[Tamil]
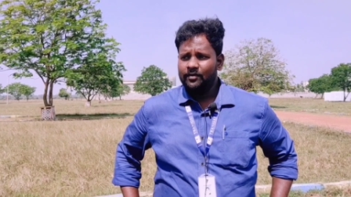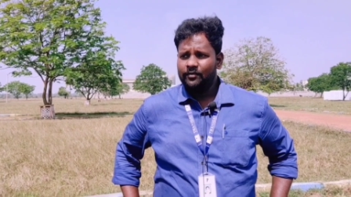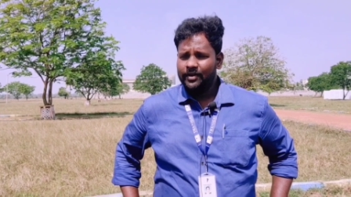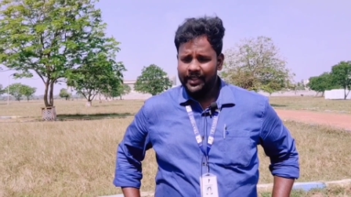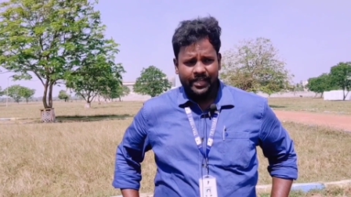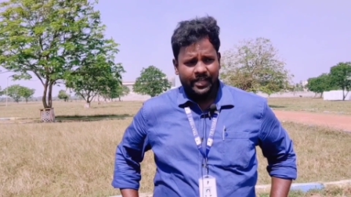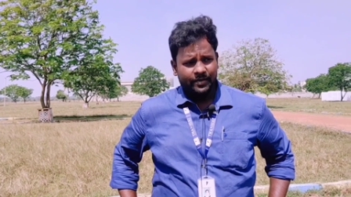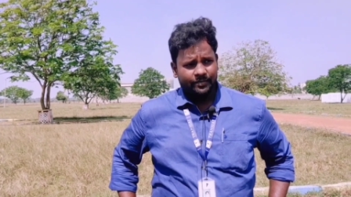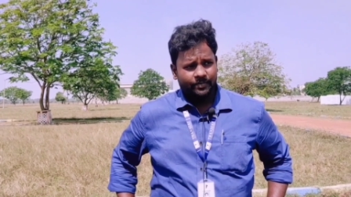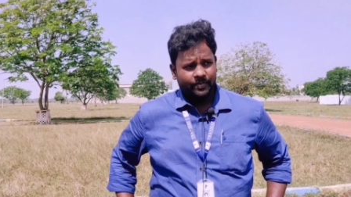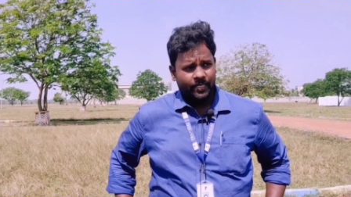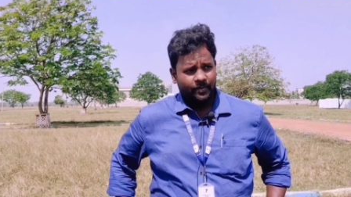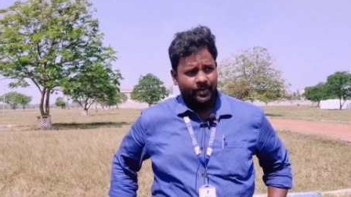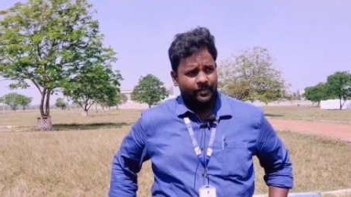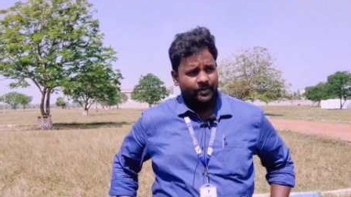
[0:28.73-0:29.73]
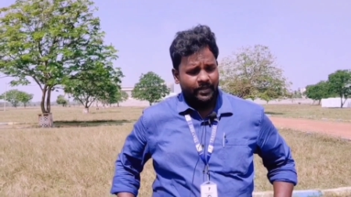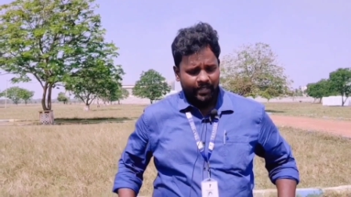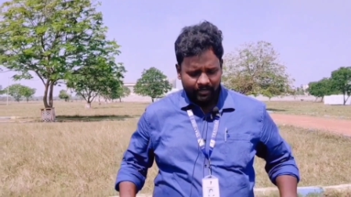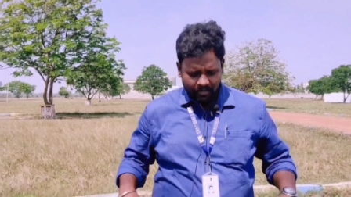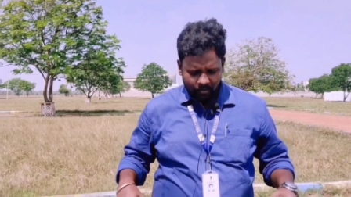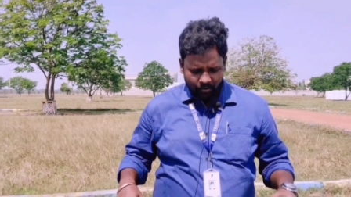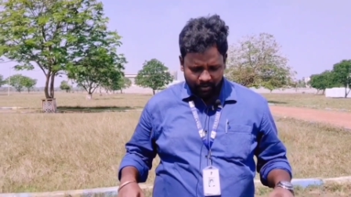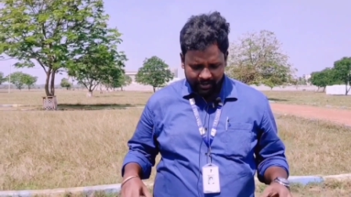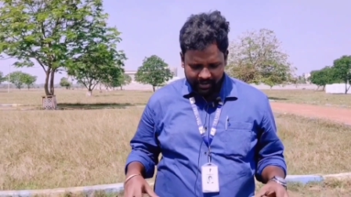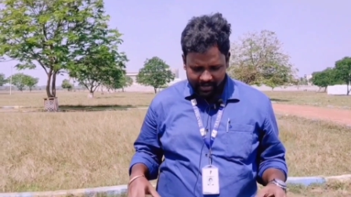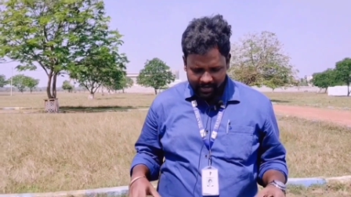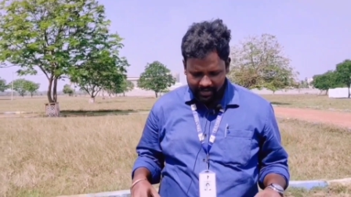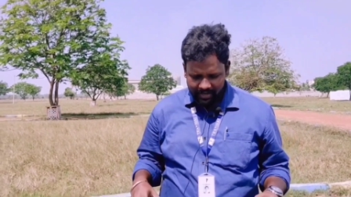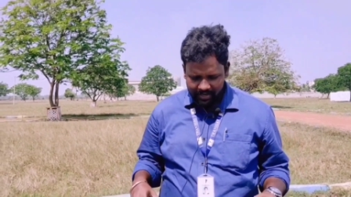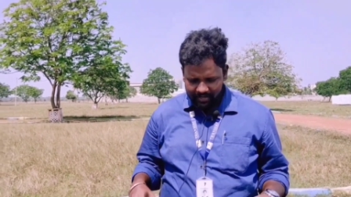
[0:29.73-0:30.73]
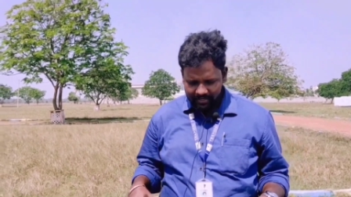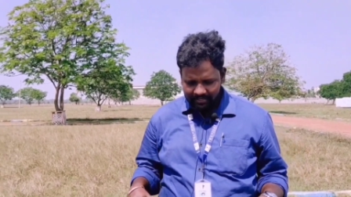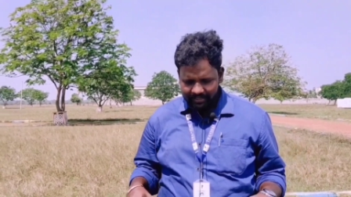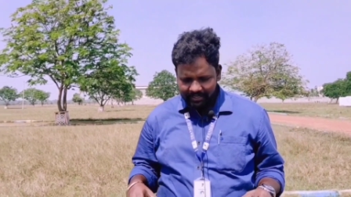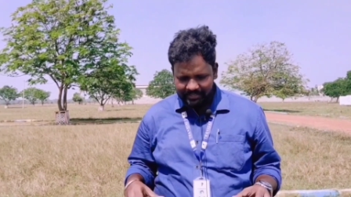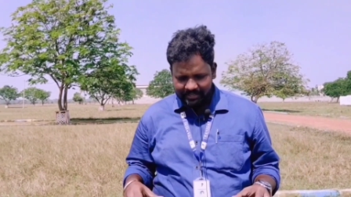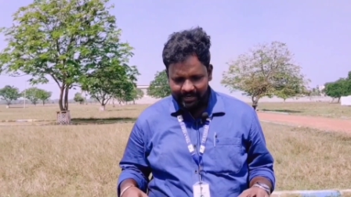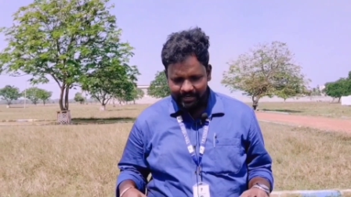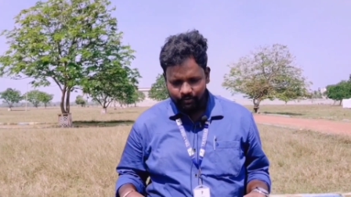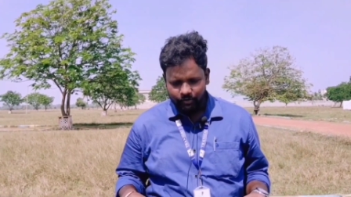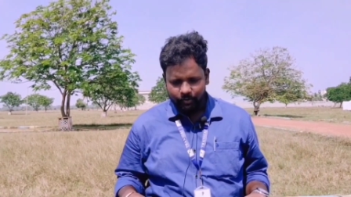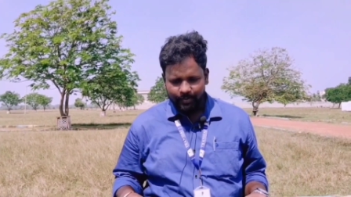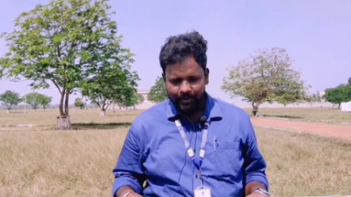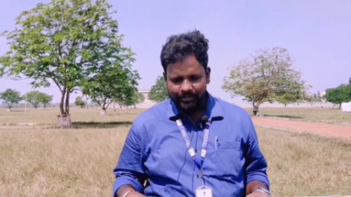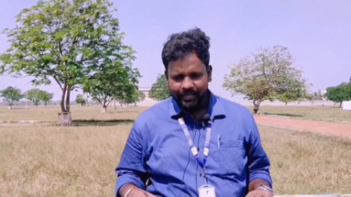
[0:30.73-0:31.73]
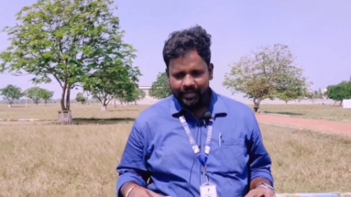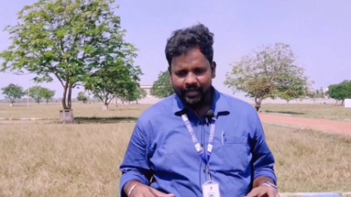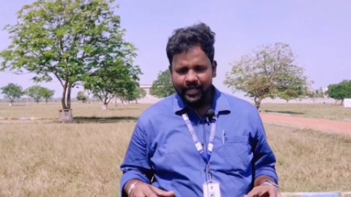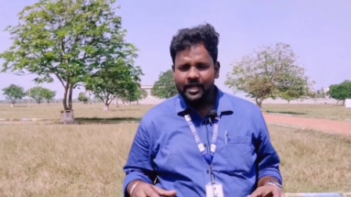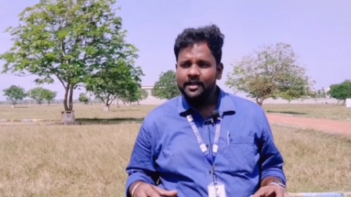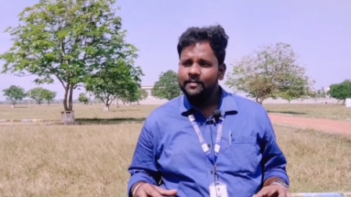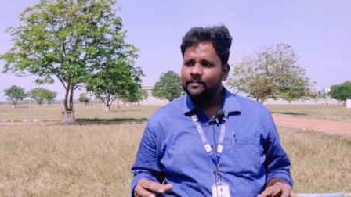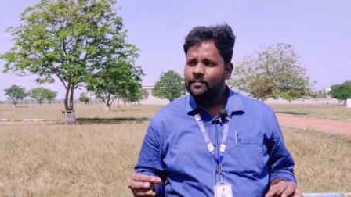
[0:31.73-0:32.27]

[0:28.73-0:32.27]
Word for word: வணக்கம் இப்போ நம்ம இருக்கக்கூடிய இந்த சைட் வந்து பார்த்தீங்கன்னா